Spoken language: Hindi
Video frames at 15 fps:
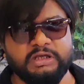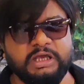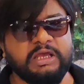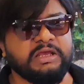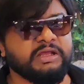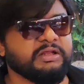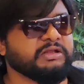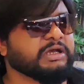
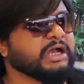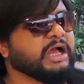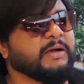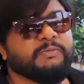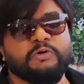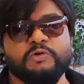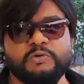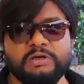ये जगह
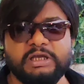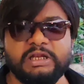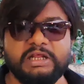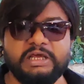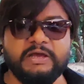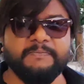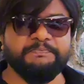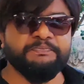आप लोगों के
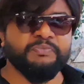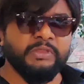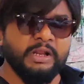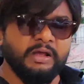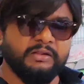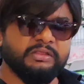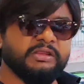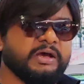लिए
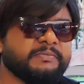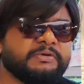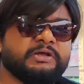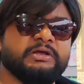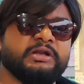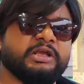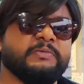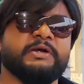तब
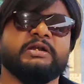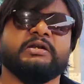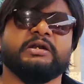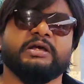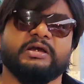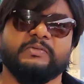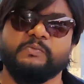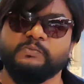
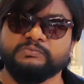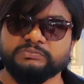रिकमेंडेड है